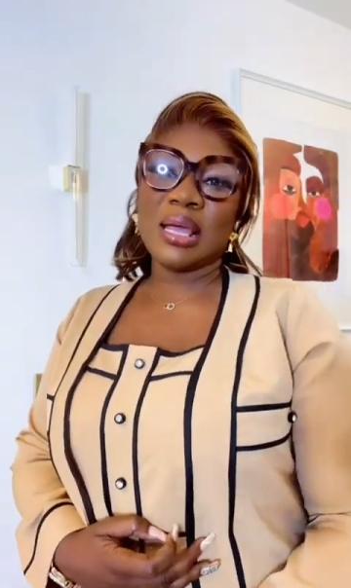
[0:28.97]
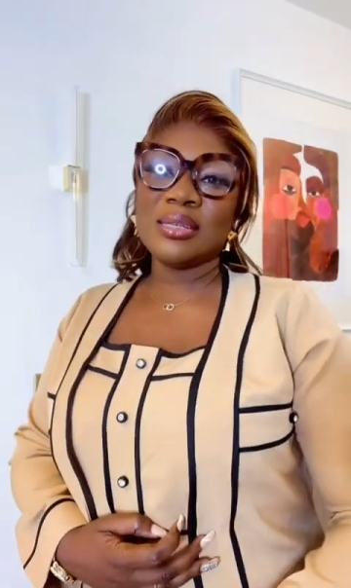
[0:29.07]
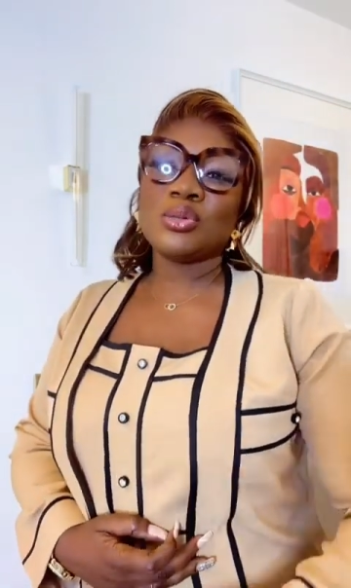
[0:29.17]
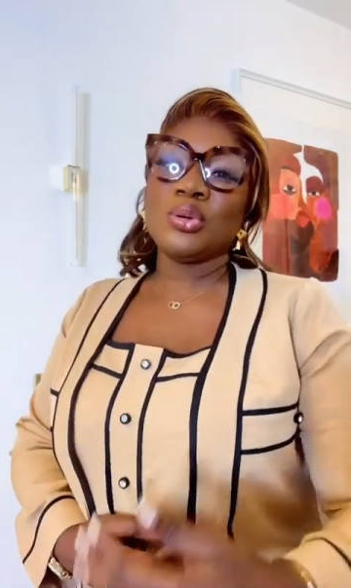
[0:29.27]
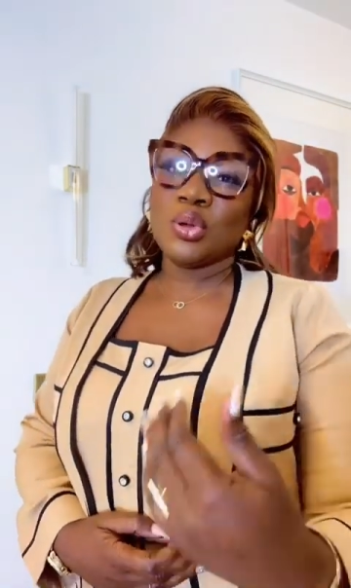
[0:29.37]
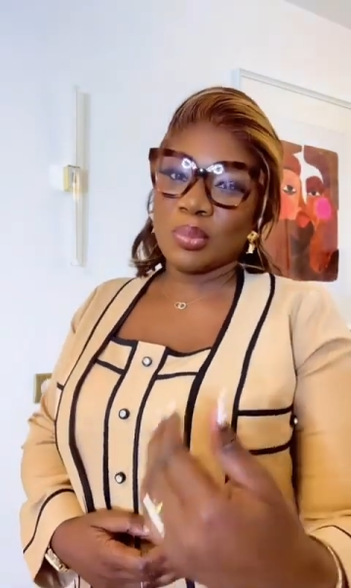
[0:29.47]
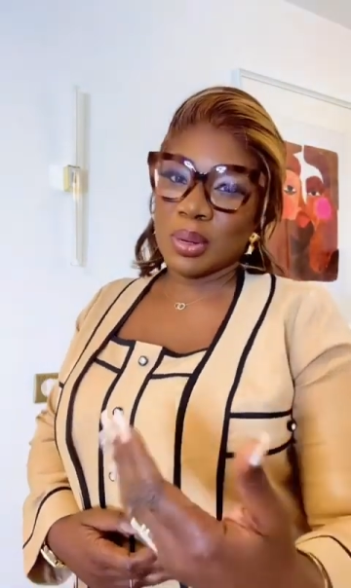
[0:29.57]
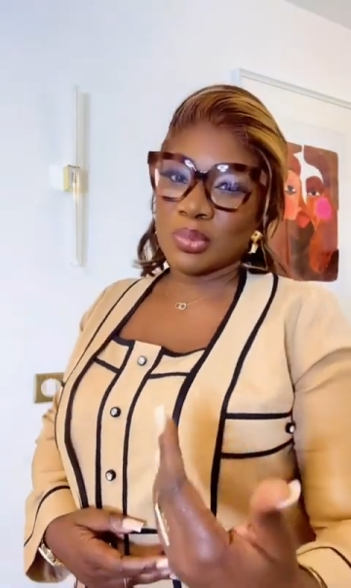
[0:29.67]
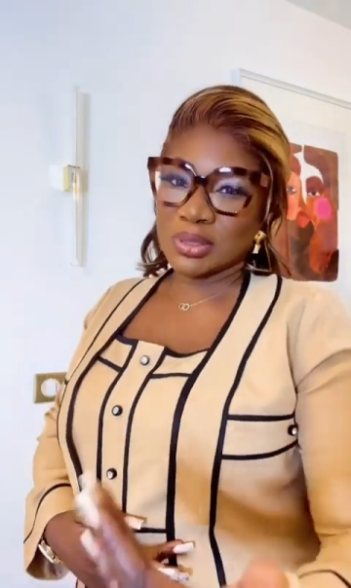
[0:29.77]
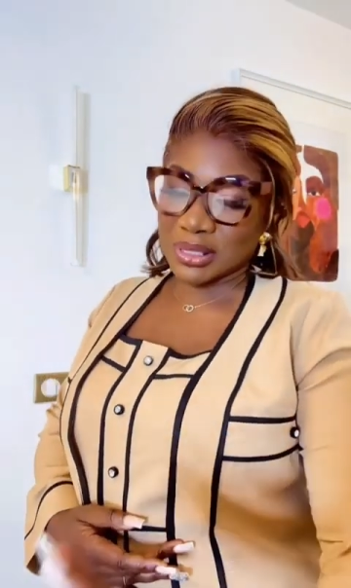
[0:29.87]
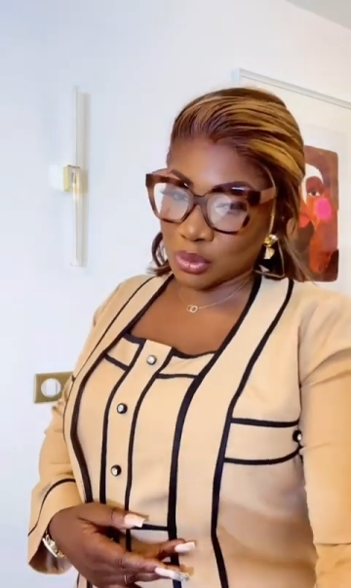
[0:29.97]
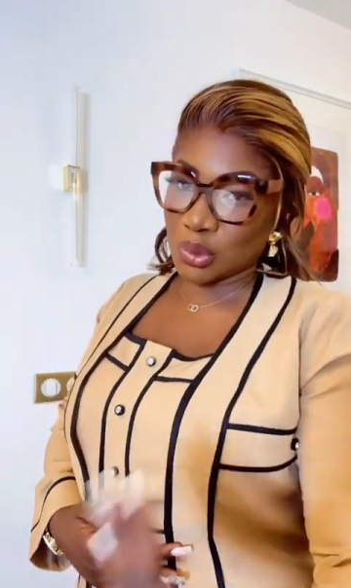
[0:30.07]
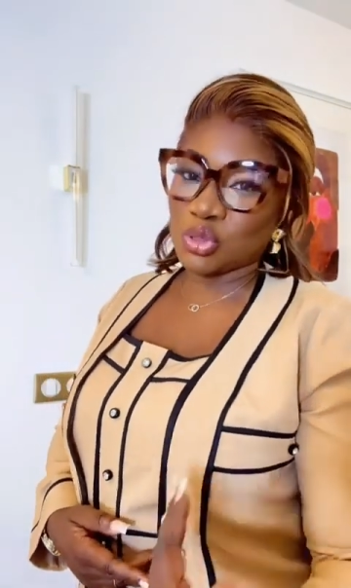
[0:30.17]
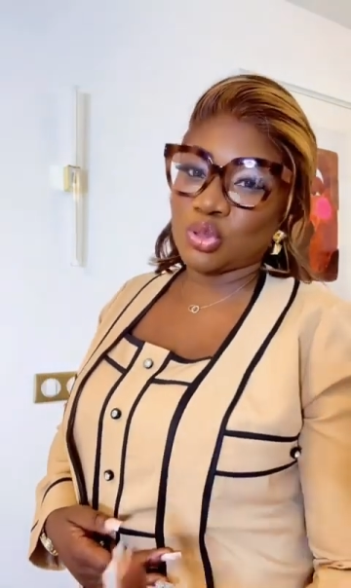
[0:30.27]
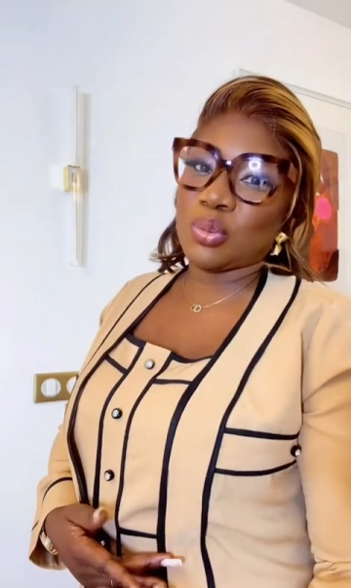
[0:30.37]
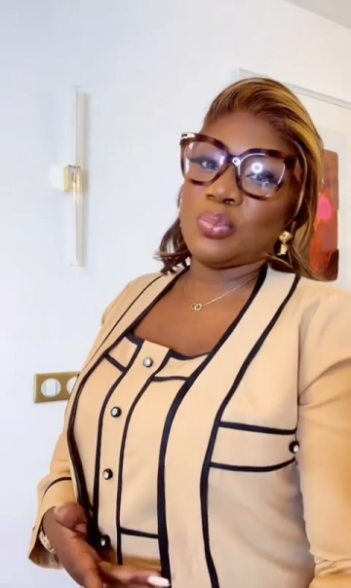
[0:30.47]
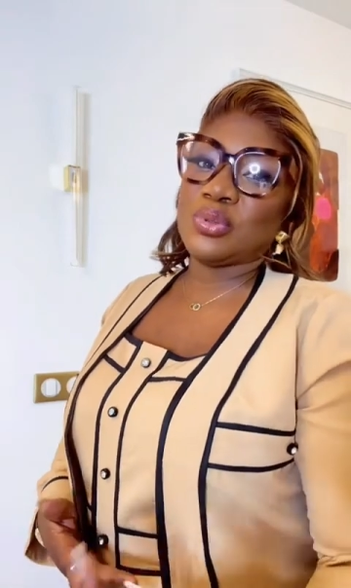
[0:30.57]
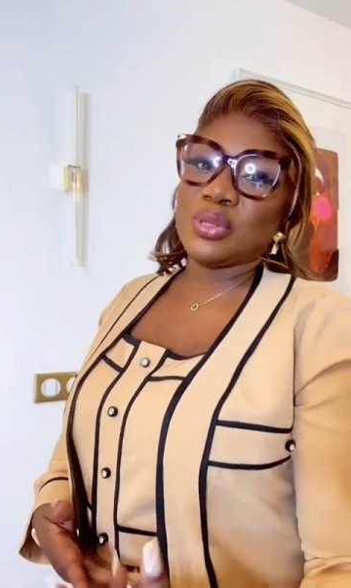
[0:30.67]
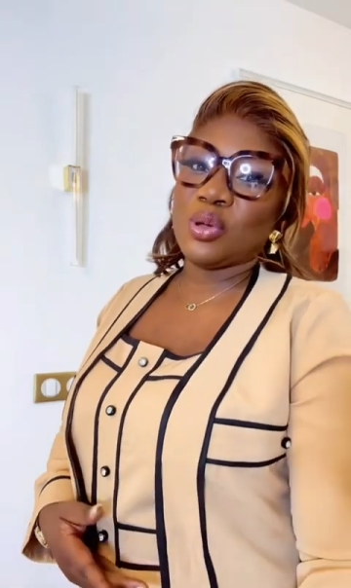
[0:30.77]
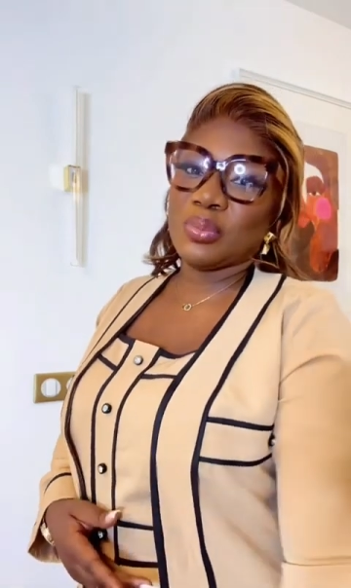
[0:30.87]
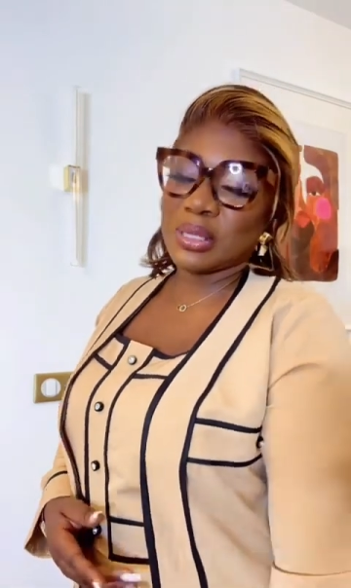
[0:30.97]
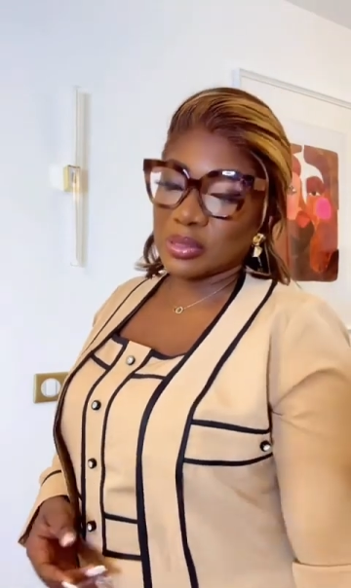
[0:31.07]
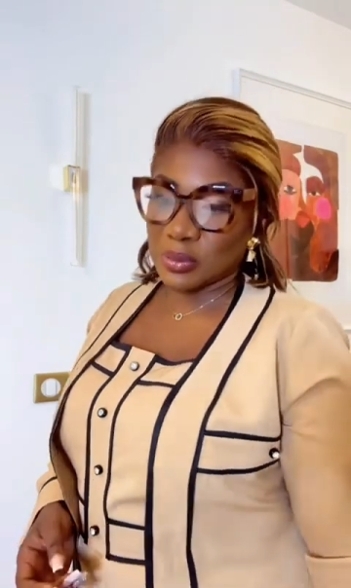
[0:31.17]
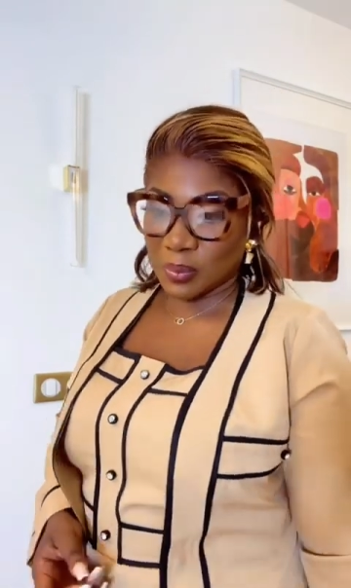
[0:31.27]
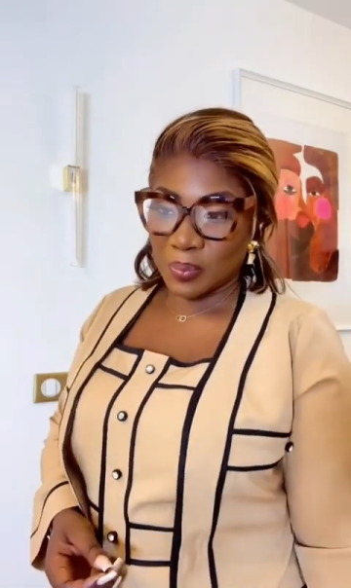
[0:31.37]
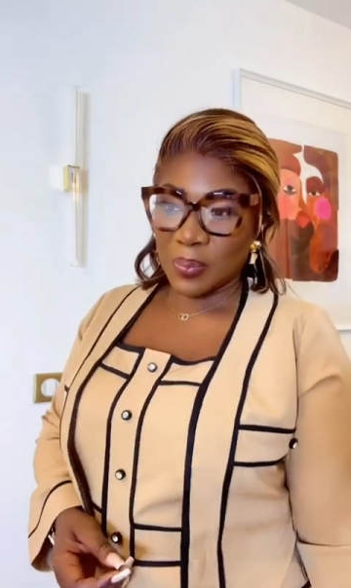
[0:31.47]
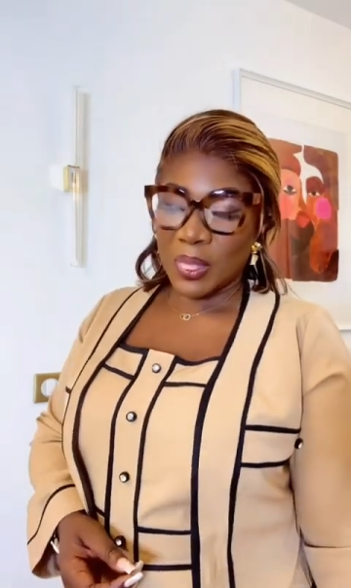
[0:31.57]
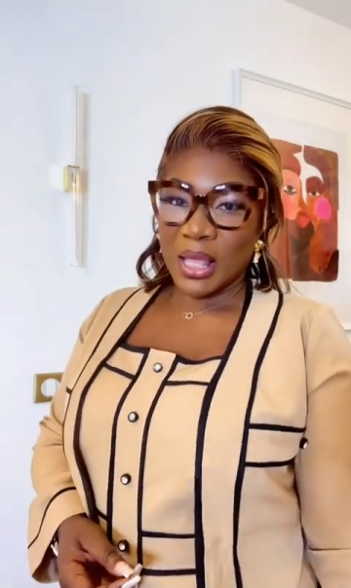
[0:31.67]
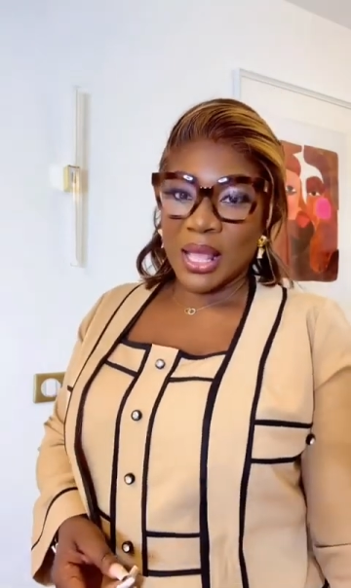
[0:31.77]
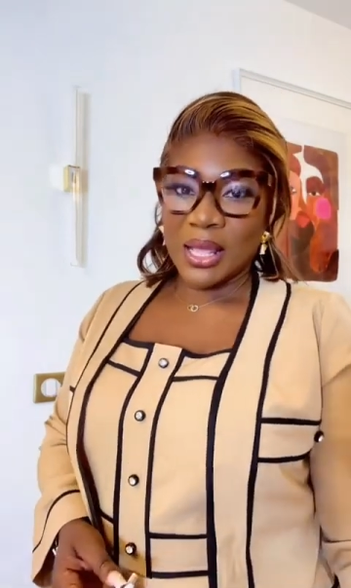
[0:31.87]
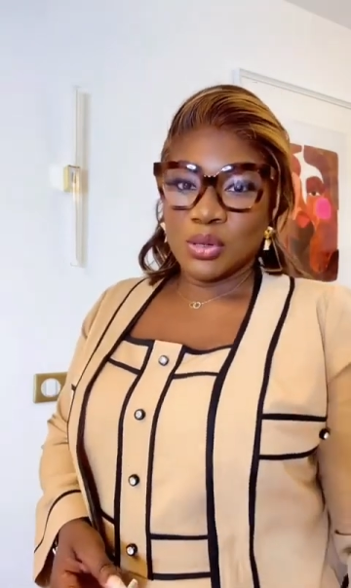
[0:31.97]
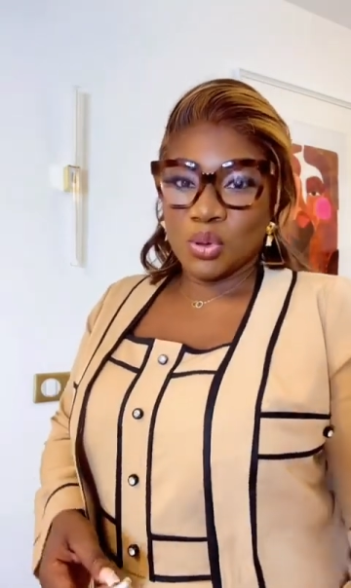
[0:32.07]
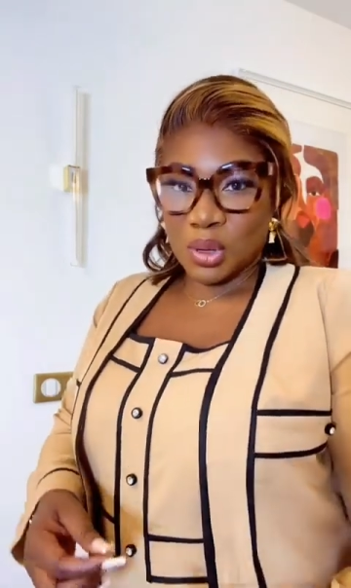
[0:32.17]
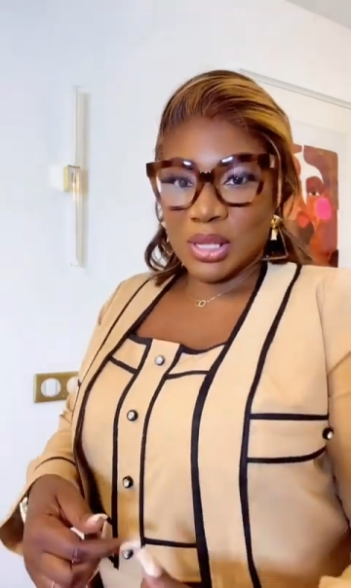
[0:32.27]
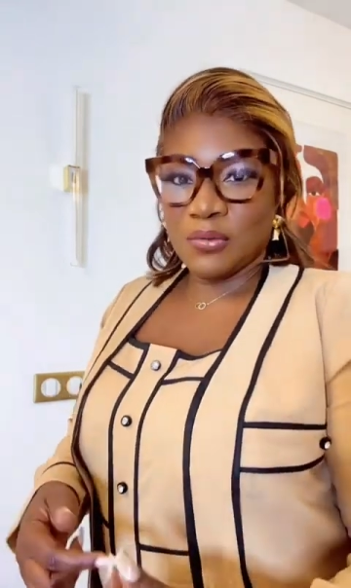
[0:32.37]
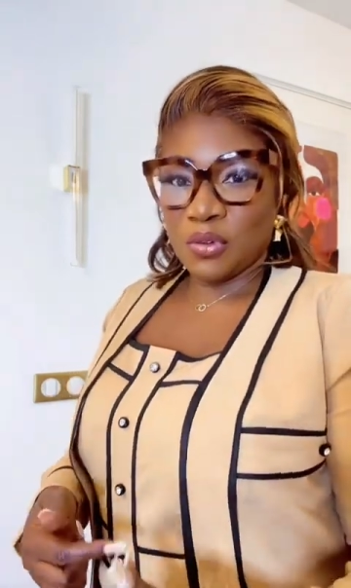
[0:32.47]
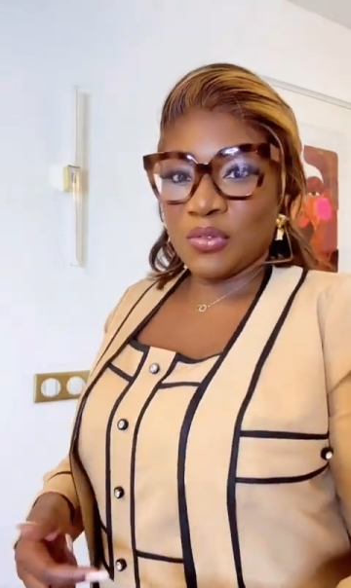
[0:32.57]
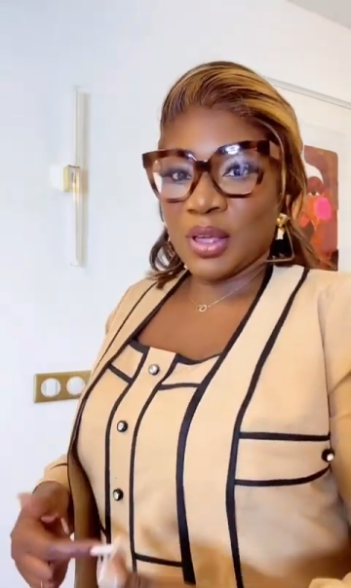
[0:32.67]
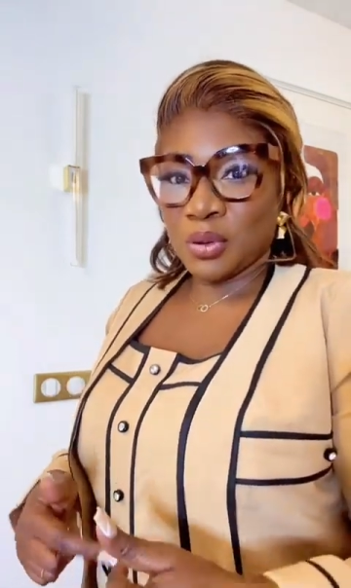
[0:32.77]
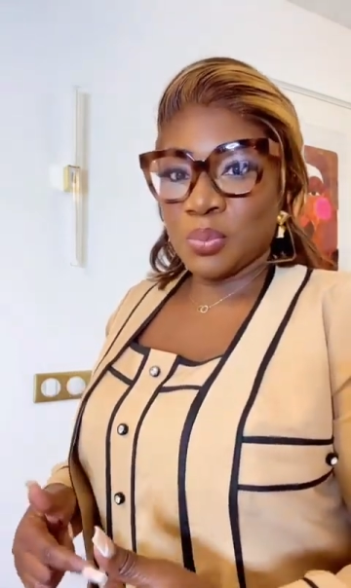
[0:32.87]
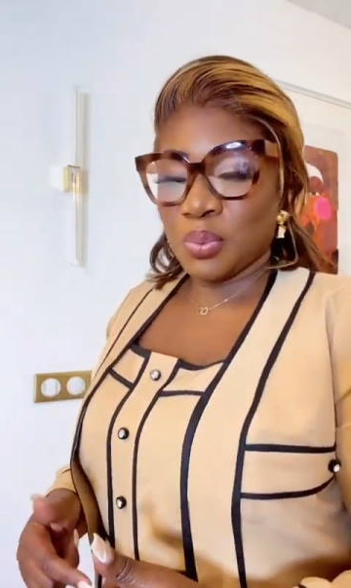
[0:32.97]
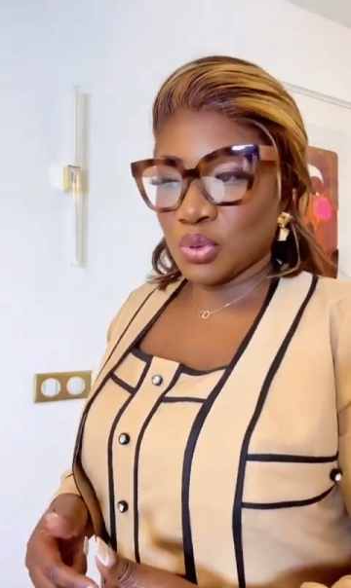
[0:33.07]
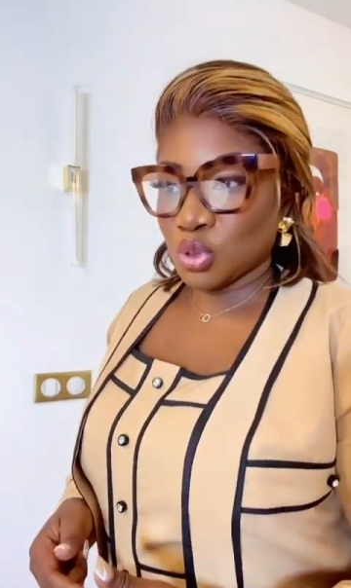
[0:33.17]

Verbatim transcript: Est-ce que normalement, ça, toi, tu dois me poser comme question Donc, il veut faire une pause.